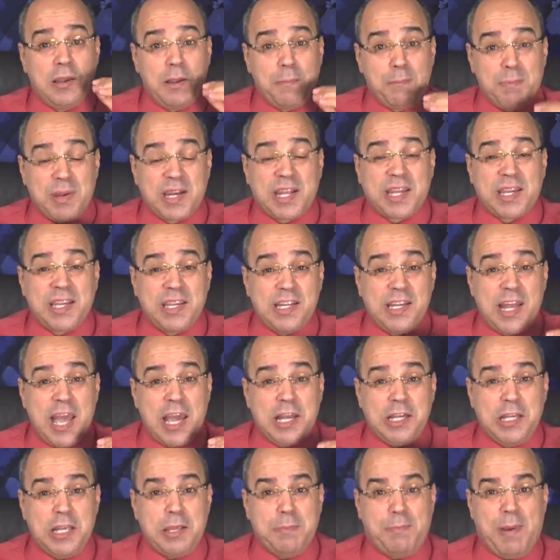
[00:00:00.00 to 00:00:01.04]
من
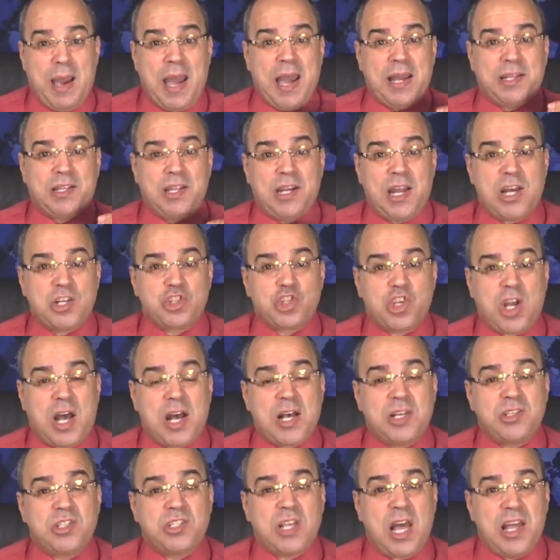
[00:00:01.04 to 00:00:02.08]
خلال إبعاد
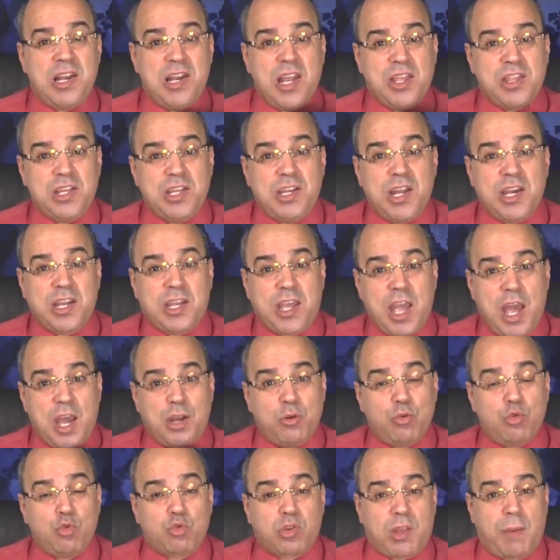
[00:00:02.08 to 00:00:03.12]
الأشخاص الذين
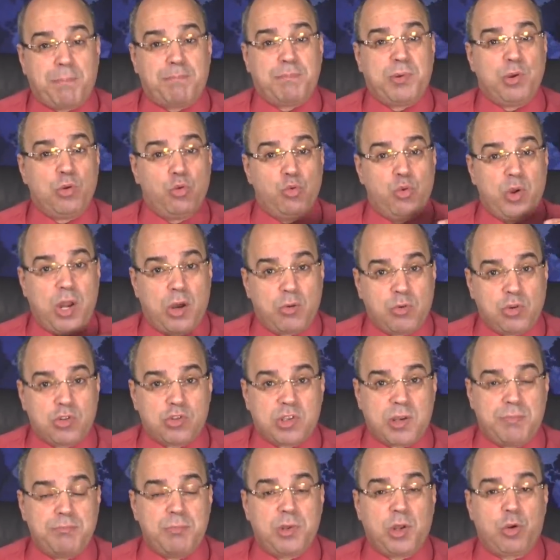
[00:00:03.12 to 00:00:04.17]
كانوا يطبلون
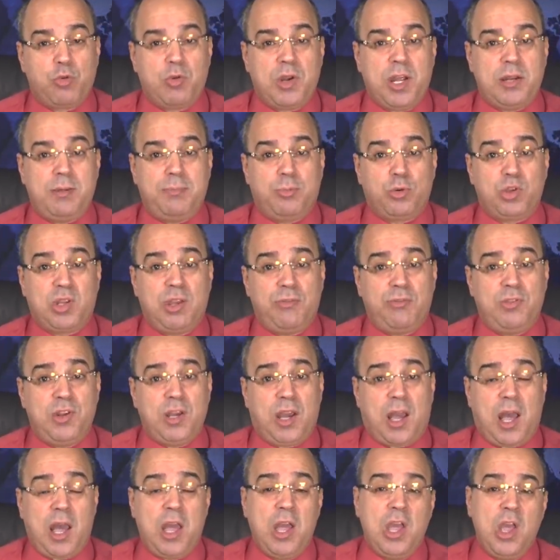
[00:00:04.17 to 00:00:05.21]
ويزمرون
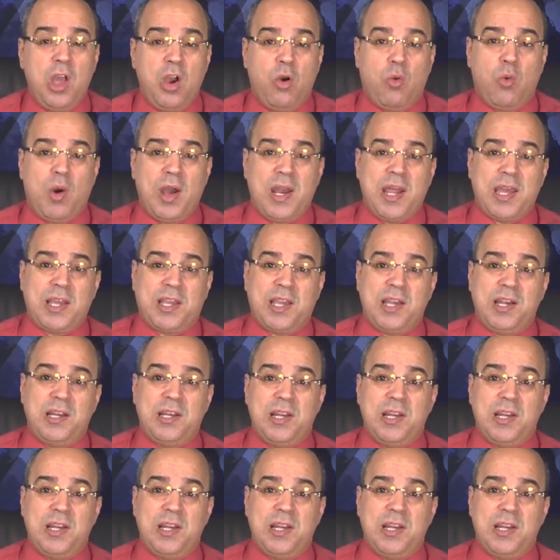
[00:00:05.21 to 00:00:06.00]
لبوتفليقة ولكن